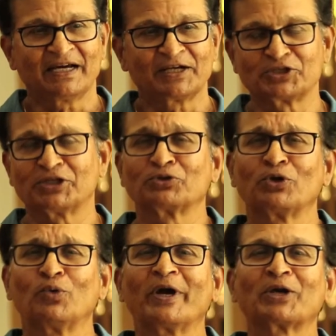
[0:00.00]

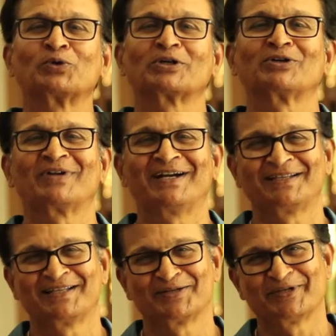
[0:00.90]
అరిచేతిలో వైకుంఠం
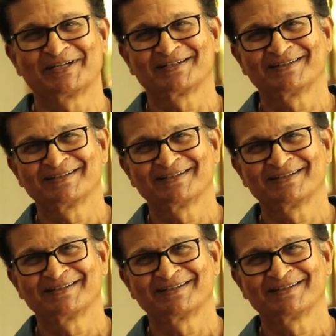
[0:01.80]
లాంటిదన్నమాట